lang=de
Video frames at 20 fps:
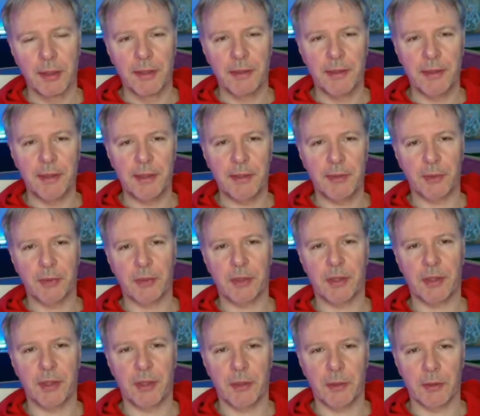
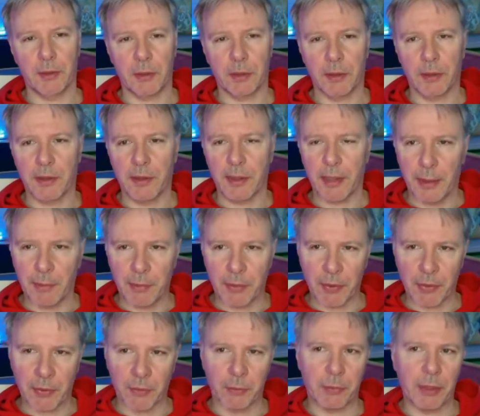D2C und
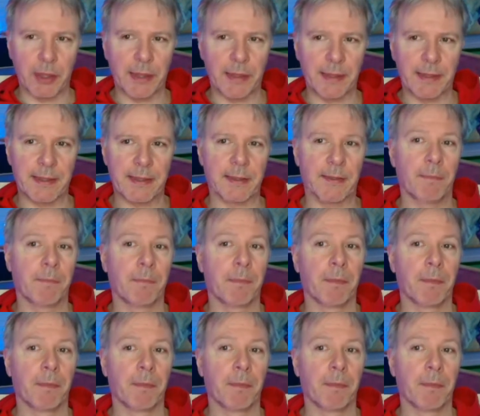Amazon Brands.